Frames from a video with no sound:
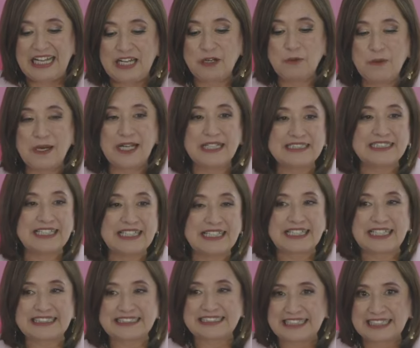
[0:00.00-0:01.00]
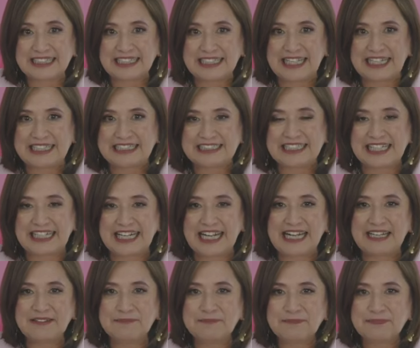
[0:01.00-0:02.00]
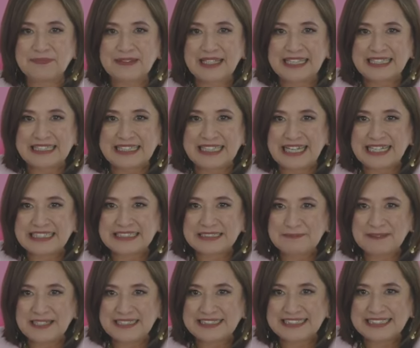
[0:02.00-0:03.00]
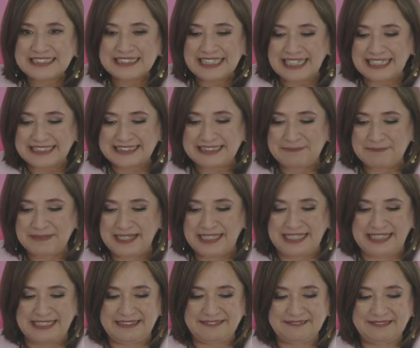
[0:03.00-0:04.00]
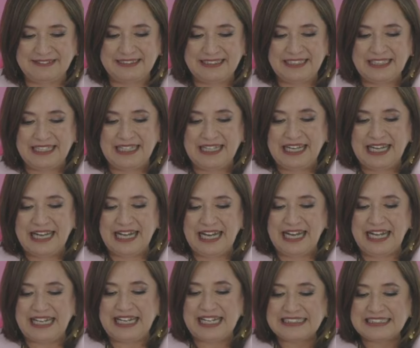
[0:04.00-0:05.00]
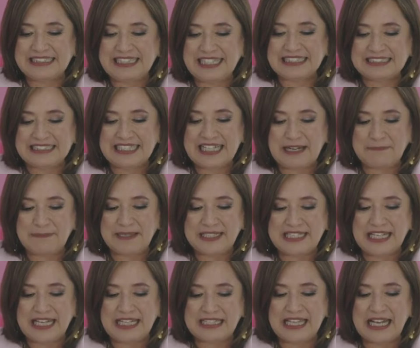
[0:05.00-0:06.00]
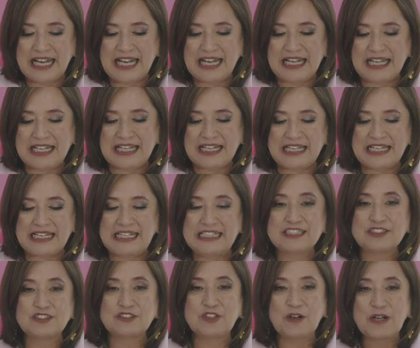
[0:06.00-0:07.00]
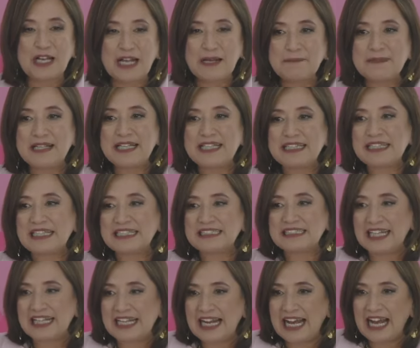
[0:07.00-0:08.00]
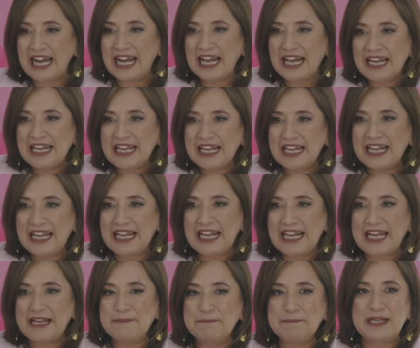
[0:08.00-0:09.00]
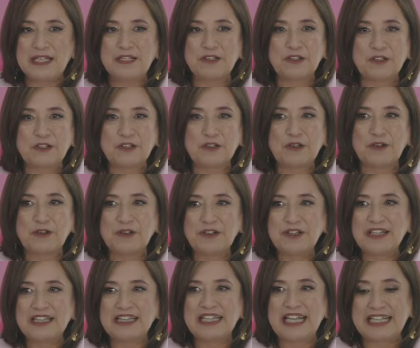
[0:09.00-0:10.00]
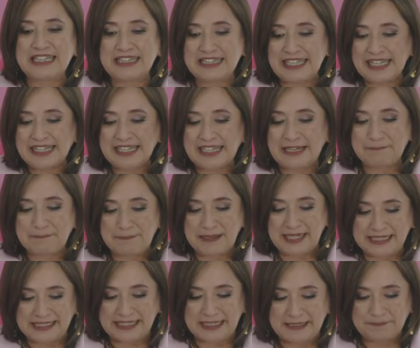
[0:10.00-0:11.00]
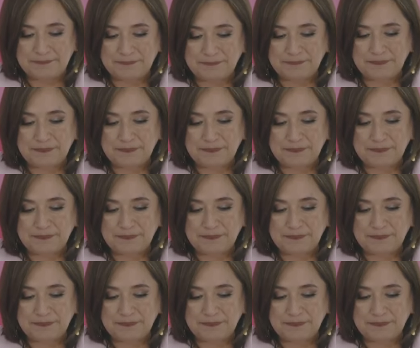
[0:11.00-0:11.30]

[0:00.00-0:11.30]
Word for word: el cual se realizará tres veces a la semana, a las 10 de la mañana y solamente será en periodo de intercampaña.